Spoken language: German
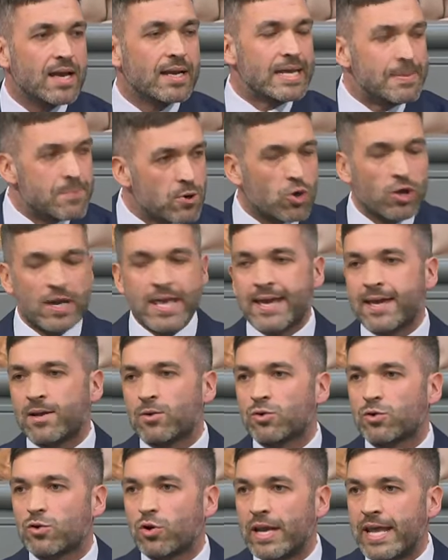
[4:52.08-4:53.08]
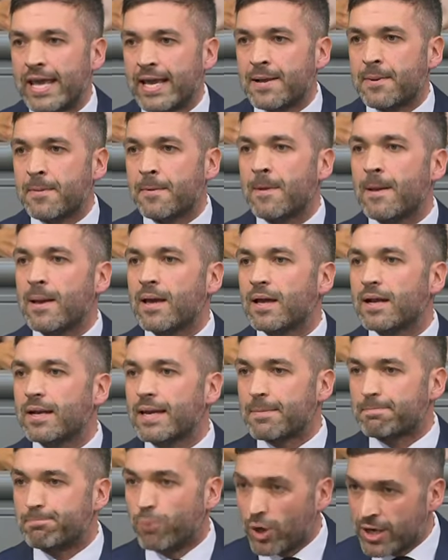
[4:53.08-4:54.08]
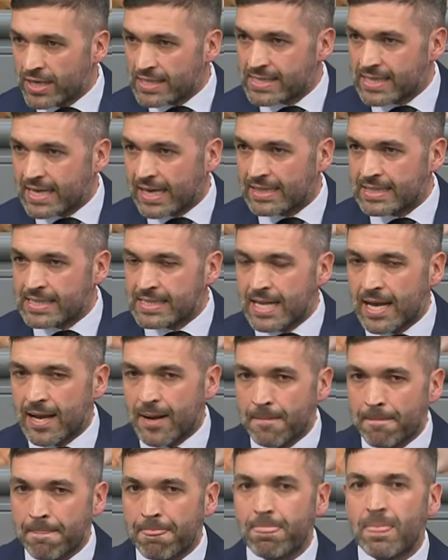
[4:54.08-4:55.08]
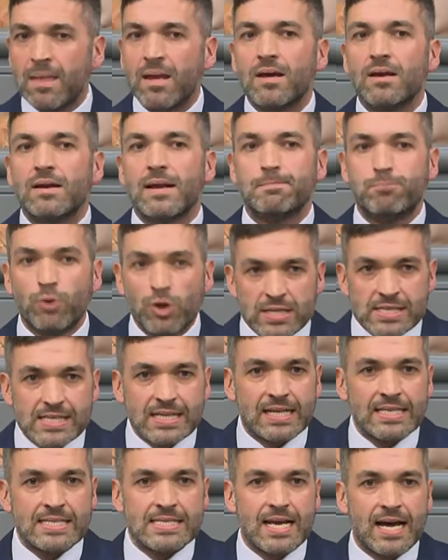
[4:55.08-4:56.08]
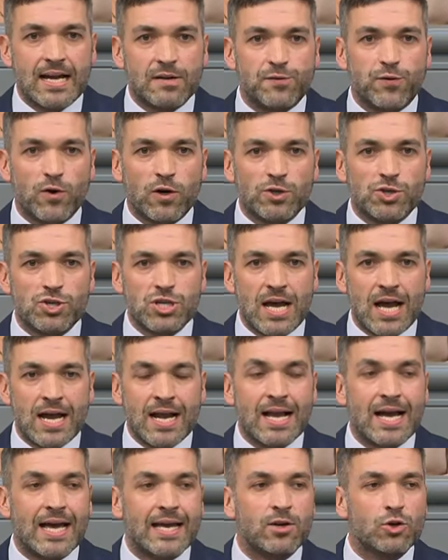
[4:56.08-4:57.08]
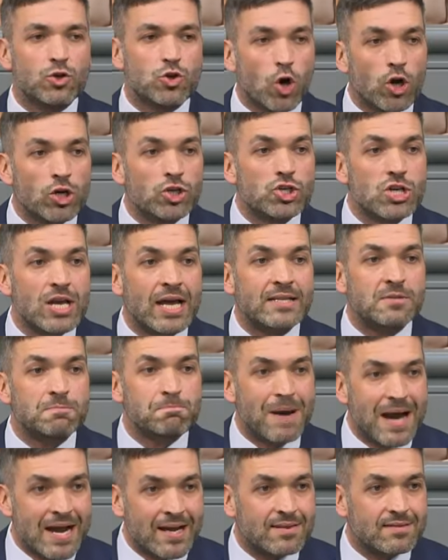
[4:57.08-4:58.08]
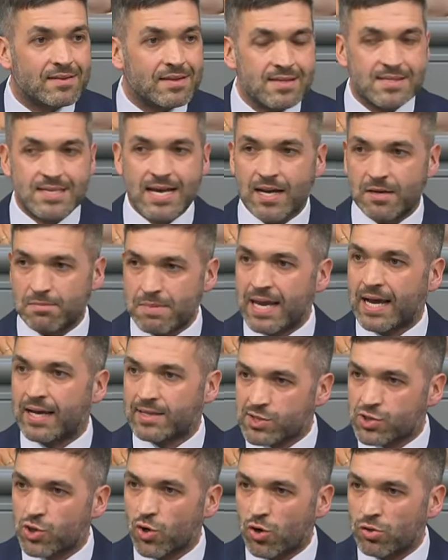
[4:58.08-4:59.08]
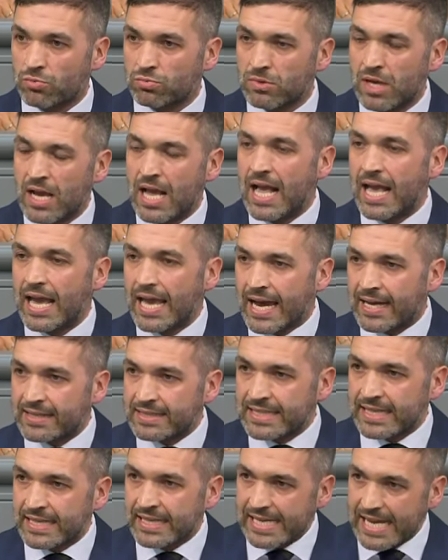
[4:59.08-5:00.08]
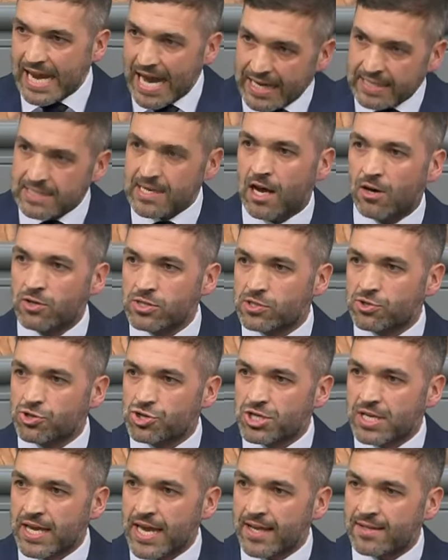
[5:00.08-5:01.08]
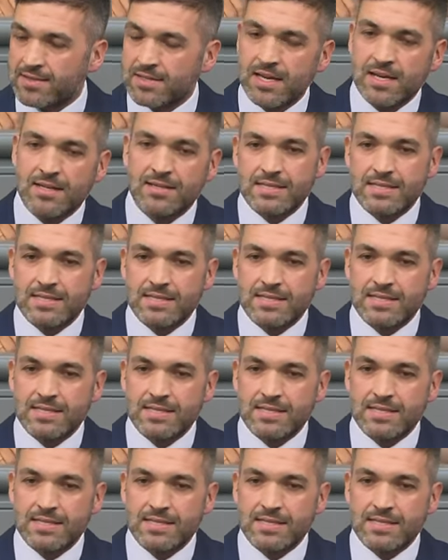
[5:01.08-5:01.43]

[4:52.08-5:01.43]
Liebe Kolleginnen und Kollegen, der Bundeskanzler der Bundeskanzler hat vorgeschlagen, einen Deutschlandpakt in Sachen Migration. Er hat Ihnen die Hand ausgestreckt.